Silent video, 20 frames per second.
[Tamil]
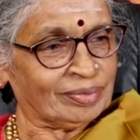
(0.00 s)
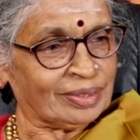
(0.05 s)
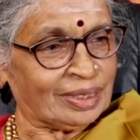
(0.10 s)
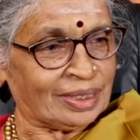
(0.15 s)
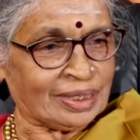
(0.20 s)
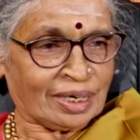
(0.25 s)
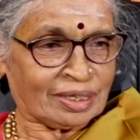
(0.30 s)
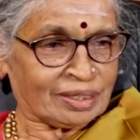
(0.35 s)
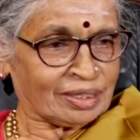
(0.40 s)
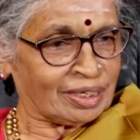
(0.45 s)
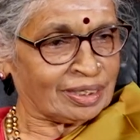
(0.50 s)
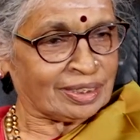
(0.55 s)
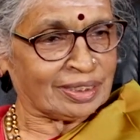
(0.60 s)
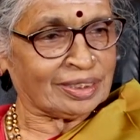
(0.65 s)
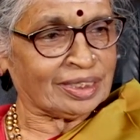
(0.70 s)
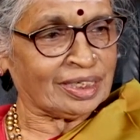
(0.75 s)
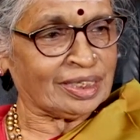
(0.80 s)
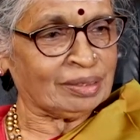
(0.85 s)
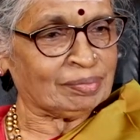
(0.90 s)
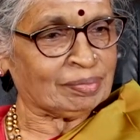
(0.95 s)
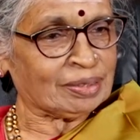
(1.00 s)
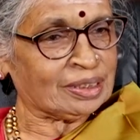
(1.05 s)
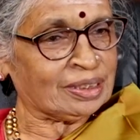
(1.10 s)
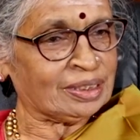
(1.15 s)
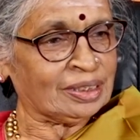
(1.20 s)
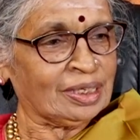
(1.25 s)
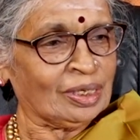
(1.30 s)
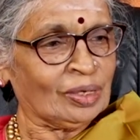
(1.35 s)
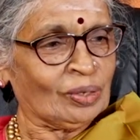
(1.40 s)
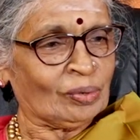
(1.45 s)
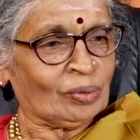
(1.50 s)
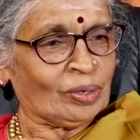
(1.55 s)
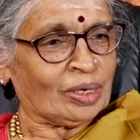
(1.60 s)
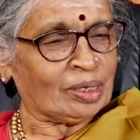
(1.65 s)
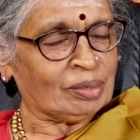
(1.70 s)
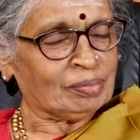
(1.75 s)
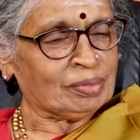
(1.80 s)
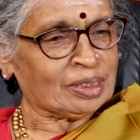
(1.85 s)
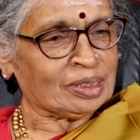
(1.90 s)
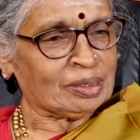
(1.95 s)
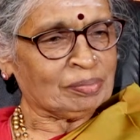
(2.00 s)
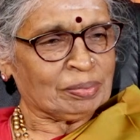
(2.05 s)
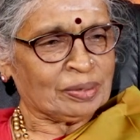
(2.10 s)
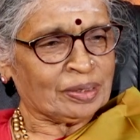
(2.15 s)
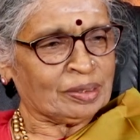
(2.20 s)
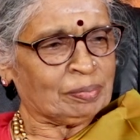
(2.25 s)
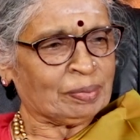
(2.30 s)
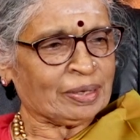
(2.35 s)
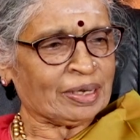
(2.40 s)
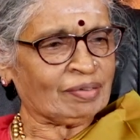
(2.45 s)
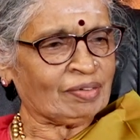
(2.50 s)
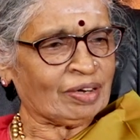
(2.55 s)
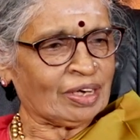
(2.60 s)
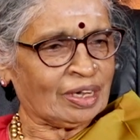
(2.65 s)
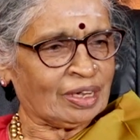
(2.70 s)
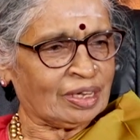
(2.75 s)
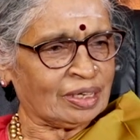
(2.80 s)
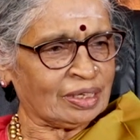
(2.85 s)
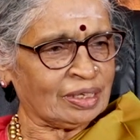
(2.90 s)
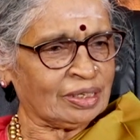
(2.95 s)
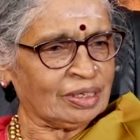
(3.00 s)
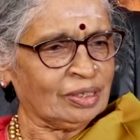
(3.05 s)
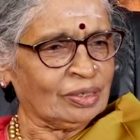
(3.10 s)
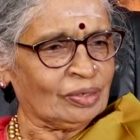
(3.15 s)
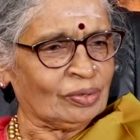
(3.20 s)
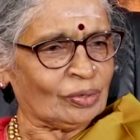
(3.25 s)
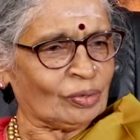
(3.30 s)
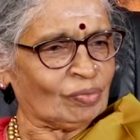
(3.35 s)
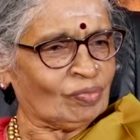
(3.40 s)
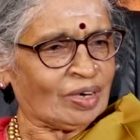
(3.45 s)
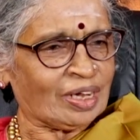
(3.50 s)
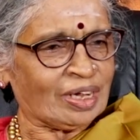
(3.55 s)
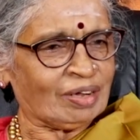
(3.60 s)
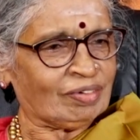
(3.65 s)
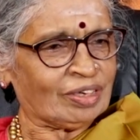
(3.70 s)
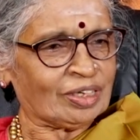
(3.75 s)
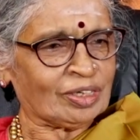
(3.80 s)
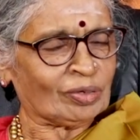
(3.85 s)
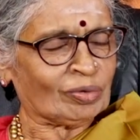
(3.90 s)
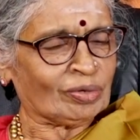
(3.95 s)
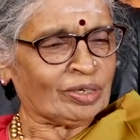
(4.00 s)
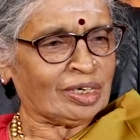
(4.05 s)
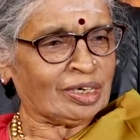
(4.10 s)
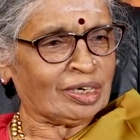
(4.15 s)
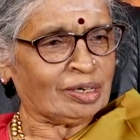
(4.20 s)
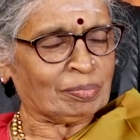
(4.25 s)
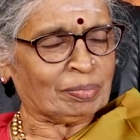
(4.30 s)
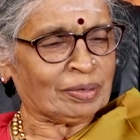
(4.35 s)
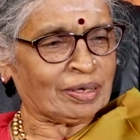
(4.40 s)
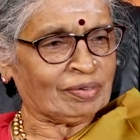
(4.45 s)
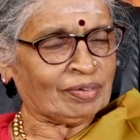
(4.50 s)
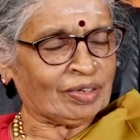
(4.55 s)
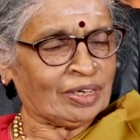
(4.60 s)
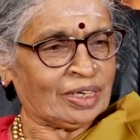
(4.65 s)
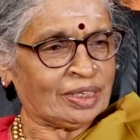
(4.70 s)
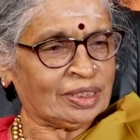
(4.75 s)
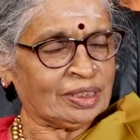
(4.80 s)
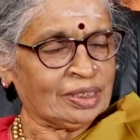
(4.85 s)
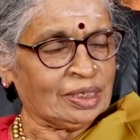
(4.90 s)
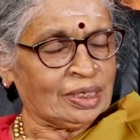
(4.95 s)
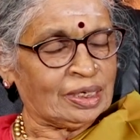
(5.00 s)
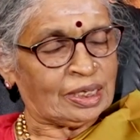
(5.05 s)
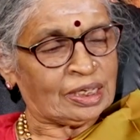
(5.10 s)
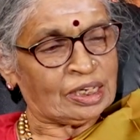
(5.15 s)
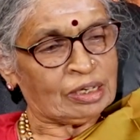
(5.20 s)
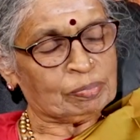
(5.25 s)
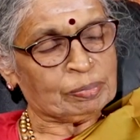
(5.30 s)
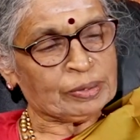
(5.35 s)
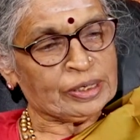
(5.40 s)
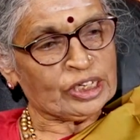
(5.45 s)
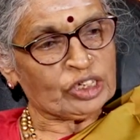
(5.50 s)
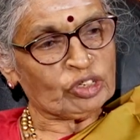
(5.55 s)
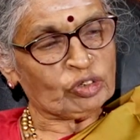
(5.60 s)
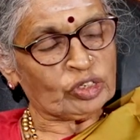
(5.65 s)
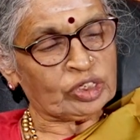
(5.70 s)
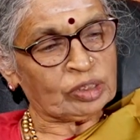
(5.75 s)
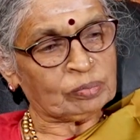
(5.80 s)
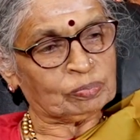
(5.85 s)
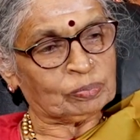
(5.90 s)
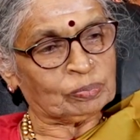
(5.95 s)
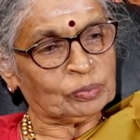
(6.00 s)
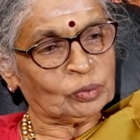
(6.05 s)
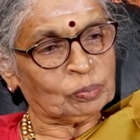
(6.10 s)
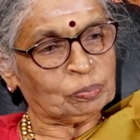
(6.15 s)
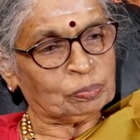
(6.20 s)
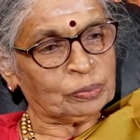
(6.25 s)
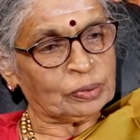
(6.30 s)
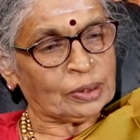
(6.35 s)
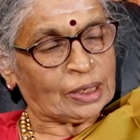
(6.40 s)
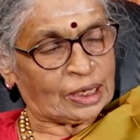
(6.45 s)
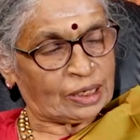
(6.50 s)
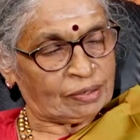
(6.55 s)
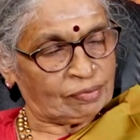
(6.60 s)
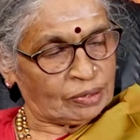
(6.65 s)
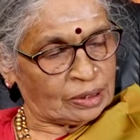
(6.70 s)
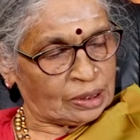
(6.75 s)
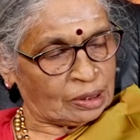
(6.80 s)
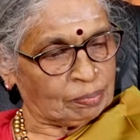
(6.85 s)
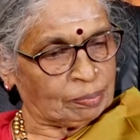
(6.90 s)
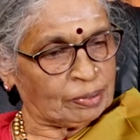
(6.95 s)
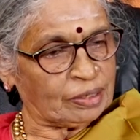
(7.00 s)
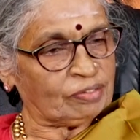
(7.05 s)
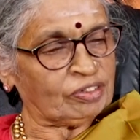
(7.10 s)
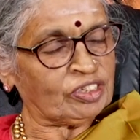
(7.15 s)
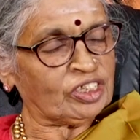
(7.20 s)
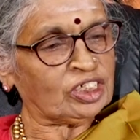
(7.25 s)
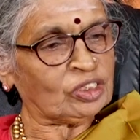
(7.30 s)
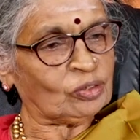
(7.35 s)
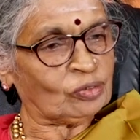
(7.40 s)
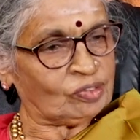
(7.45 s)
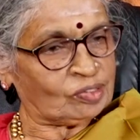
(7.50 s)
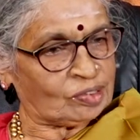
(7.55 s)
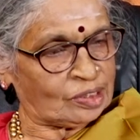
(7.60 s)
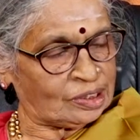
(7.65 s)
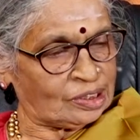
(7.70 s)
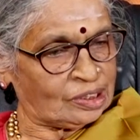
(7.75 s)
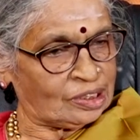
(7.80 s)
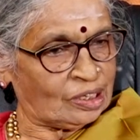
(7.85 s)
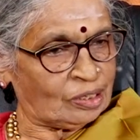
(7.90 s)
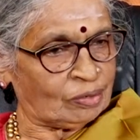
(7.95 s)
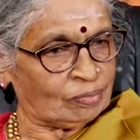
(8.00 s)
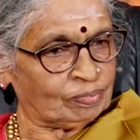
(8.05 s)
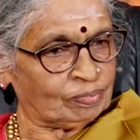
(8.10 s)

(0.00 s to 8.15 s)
அது ஆண்களுக்கு தெரியும் அது உலகமெங்கும் பெரிய பரவலாக ஒரு விழாவாக கொண்டாடப்படவில்லை ஆனால் பெண்ணினுடைய பூப்பு அறிவிக்கப்பட வேண்டிய ஒரு செய்திதான்